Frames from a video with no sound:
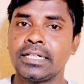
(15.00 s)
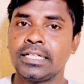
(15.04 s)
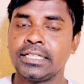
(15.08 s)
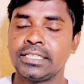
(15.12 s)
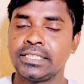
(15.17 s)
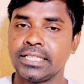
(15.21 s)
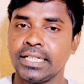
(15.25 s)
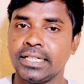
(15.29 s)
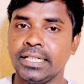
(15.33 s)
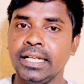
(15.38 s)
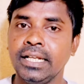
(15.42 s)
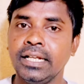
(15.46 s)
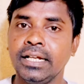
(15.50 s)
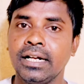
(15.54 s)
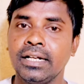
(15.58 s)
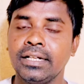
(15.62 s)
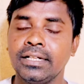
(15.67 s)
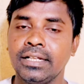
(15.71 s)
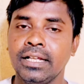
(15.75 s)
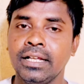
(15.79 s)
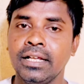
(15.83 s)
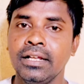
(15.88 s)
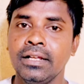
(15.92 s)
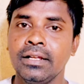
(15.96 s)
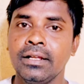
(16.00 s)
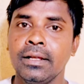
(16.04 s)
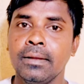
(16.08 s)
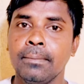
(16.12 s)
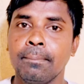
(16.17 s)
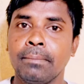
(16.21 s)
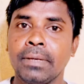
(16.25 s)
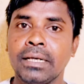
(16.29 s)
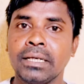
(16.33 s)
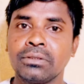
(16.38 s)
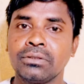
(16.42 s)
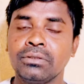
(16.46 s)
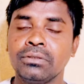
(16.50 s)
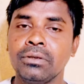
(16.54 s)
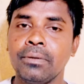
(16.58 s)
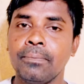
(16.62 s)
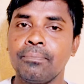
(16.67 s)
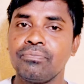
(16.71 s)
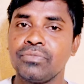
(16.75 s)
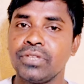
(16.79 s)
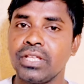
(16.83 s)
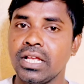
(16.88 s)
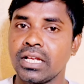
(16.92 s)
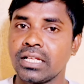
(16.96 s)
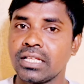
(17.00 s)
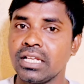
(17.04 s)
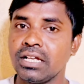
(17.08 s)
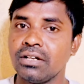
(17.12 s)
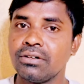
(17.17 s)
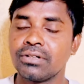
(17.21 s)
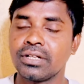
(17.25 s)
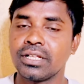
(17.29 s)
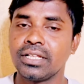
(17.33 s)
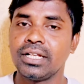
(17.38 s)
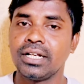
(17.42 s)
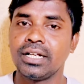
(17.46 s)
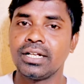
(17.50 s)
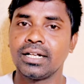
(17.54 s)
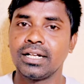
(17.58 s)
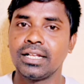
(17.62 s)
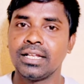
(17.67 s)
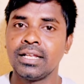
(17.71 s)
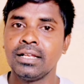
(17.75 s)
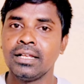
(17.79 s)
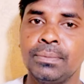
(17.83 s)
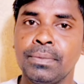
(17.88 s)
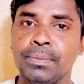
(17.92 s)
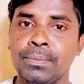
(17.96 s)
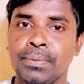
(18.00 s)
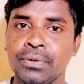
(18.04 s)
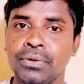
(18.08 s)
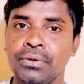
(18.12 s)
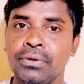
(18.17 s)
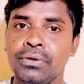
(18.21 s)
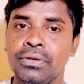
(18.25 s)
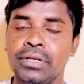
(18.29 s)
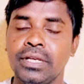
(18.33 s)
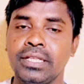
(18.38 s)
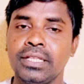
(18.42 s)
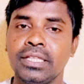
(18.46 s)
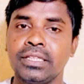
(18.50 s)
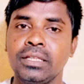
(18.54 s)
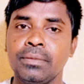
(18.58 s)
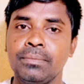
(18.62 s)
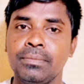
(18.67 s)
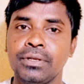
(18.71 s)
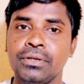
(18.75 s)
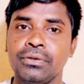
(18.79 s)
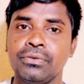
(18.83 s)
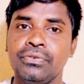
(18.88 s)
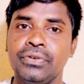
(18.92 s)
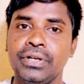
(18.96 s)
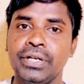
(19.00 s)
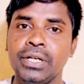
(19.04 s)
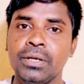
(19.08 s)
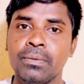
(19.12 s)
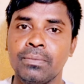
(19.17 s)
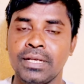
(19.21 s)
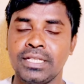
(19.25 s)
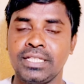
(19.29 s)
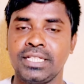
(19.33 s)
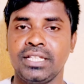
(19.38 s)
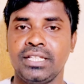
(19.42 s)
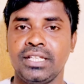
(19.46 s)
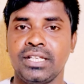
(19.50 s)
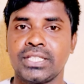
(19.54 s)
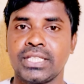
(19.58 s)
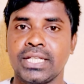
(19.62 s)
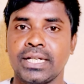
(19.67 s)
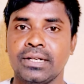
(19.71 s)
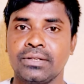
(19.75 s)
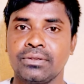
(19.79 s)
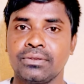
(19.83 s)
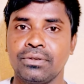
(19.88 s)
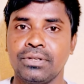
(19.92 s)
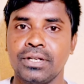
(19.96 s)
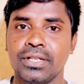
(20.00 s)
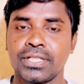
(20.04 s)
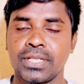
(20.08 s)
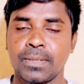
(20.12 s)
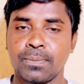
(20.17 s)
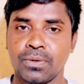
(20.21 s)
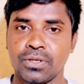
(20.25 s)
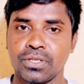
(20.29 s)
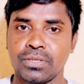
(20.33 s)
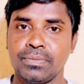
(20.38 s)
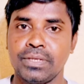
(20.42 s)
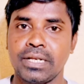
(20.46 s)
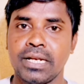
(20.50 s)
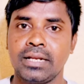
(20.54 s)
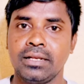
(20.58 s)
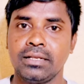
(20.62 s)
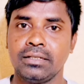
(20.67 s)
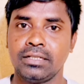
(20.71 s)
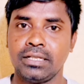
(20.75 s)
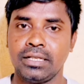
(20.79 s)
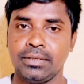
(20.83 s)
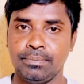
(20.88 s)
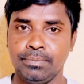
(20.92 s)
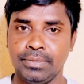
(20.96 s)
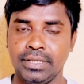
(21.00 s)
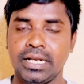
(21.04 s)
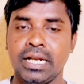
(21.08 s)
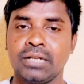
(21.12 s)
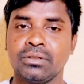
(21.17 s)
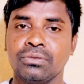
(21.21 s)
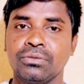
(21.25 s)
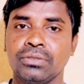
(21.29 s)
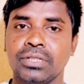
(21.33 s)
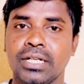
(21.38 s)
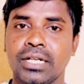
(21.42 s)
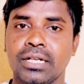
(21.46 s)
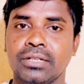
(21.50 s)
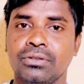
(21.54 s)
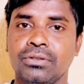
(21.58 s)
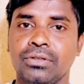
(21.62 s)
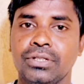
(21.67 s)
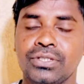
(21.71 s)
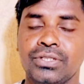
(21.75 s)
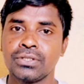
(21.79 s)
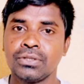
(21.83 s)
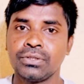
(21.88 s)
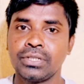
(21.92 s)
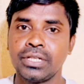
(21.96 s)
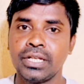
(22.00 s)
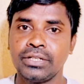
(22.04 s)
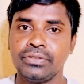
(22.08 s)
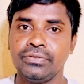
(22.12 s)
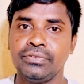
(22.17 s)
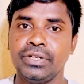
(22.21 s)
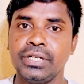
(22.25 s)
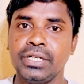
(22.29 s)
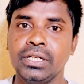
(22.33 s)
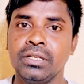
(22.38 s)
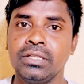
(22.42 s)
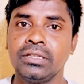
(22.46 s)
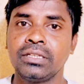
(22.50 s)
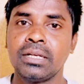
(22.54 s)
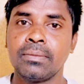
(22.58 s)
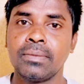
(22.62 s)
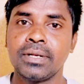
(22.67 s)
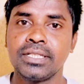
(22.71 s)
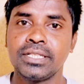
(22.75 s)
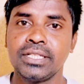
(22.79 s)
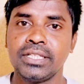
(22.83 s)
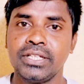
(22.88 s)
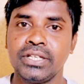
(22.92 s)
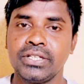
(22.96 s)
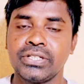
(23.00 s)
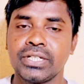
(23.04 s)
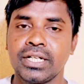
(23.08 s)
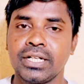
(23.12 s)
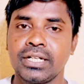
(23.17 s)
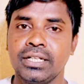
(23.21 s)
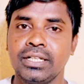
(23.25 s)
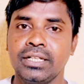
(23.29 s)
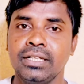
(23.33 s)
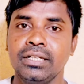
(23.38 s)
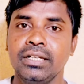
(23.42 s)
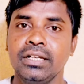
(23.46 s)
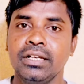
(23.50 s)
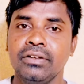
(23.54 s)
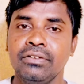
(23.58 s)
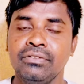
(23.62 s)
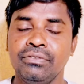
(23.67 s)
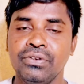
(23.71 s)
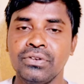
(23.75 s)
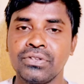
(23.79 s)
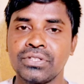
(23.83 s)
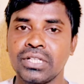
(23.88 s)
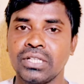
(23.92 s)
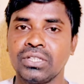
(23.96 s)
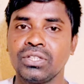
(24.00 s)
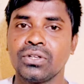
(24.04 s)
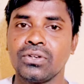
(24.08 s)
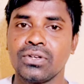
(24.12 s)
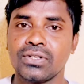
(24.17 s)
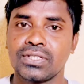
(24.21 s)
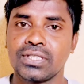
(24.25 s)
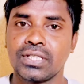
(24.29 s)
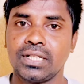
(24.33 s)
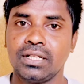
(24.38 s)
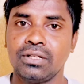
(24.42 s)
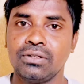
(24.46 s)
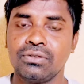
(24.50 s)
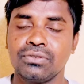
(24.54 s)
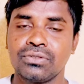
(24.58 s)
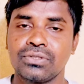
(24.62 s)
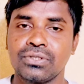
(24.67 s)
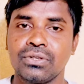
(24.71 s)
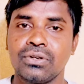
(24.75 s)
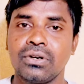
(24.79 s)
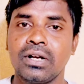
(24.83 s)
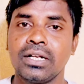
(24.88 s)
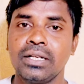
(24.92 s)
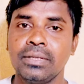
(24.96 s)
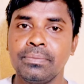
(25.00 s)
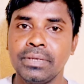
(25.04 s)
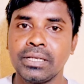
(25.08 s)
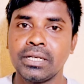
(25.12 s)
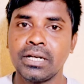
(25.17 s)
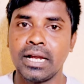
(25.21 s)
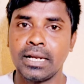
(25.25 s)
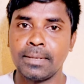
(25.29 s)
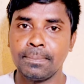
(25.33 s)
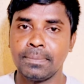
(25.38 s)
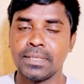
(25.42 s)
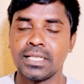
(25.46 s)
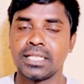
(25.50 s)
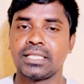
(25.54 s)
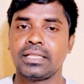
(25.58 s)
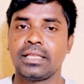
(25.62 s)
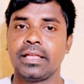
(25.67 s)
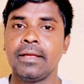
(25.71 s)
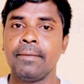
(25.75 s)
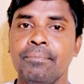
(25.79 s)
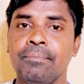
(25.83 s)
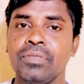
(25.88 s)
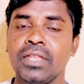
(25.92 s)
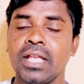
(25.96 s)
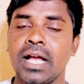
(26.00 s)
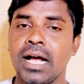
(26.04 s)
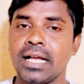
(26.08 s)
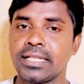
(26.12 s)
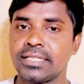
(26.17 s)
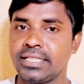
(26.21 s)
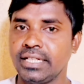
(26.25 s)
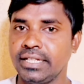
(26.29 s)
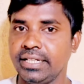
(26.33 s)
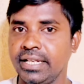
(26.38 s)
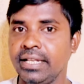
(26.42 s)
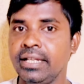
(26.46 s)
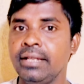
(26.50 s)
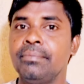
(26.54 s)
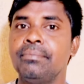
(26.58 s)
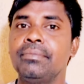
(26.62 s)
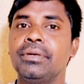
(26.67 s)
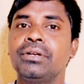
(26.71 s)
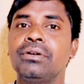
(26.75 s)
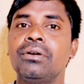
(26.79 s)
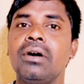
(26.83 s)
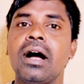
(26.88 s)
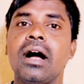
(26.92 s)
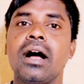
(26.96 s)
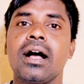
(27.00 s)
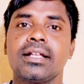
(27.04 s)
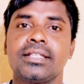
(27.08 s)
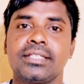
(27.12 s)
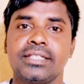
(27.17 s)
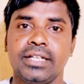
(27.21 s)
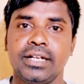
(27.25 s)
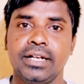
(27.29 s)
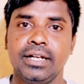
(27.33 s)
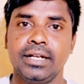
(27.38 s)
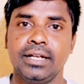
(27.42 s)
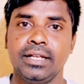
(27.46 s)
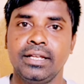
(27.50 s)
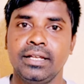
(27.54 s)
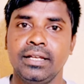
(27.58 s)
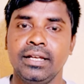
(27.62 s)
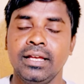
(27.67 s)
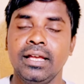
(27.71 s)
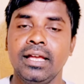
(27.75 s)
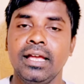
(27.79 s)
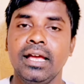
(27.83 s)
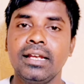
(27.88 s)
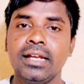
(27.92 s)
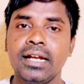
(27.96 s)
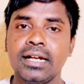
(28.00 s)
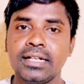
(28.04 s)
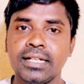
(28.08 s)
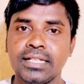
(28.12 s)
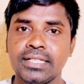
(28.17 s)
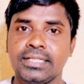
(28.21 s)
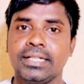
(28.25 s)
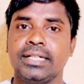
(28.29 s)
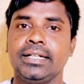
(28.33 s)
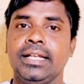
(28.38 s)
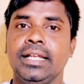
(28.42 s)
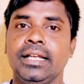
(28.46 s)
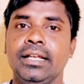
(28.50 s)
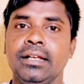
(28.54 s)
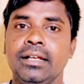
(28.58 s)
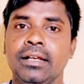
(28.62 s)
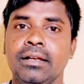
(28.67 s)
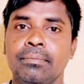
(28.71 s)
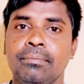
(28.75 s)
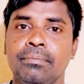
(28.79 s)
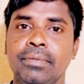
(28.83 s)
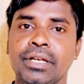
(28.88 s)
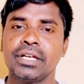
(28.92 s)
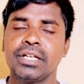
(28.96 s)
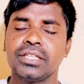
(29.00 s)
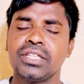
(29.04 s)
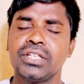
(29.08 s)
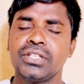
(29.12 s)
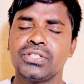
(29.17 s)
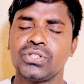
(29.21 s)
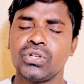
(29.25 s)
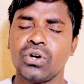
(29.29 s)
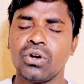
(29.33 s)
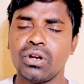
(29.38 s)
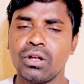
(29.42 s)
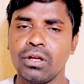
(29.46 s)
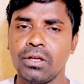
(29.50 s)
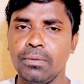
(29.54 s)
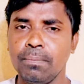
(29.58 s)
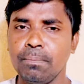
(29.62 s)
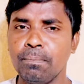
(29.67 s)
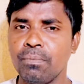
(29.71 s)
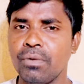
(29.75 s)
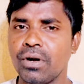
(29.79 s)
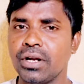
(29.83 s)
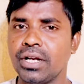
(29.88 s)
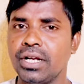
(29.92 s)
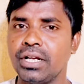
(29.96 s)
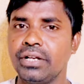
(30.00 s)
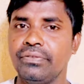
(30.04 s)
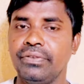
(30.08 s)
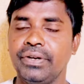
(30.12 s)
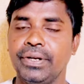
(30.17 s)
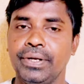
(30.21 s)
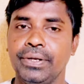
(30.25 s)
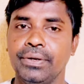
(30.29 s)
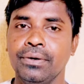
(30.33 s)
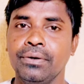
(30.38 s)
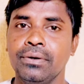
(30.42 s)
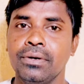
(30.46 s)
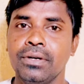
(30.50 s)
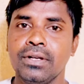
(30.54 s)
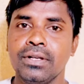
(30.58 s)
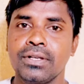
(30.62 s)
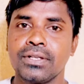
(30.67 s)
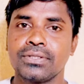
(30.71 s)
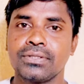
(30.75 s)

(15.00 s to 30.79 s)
ఆ సెట్టింగ్ అంటే మనకు ఎట్లా ఉంటుంది అంటే ఇప్పుడు ఏదైతే మీరు వీడియో మంచిగా తీస్తారనుకోండి సపోజ్ మీరు మీరు అనుకున్నారనుకోండి సో నేను వీడియో ఇంత మంచిగా తీసినండి వ్యూస్ ఎందుకు వస్తలేవు సో అని మీకు అనిపిస్తే ఆ సెట్టింగ్ మీరు ఆన్ చేయండి ఎలాంటి సెట్టింగ్ మీకైతే చాలా ఇంపార్టెంట్ వీడియో